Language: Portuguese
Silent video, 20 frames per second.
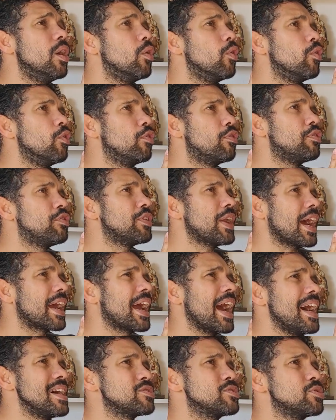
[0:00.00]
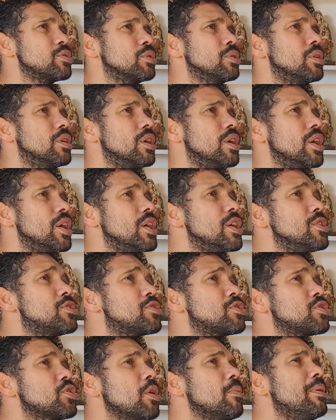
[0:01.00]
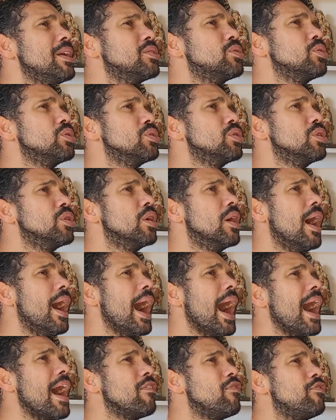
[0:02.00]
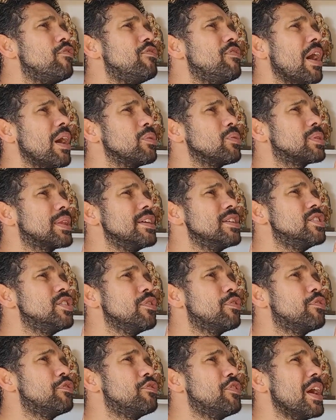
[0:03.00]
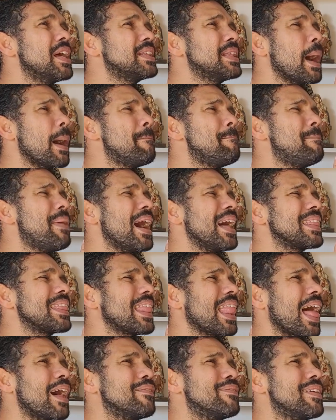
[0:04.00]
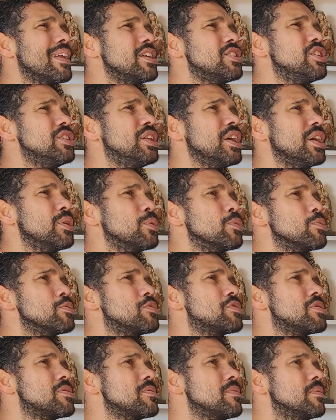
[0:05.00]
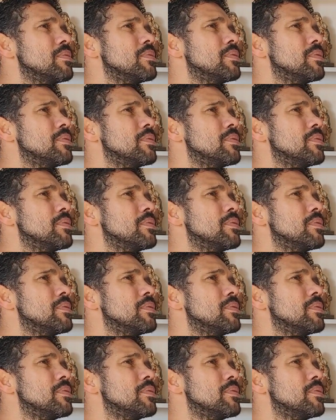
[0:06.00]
o fracasso e, sobretudo, a falta de fé na palavra de Deus.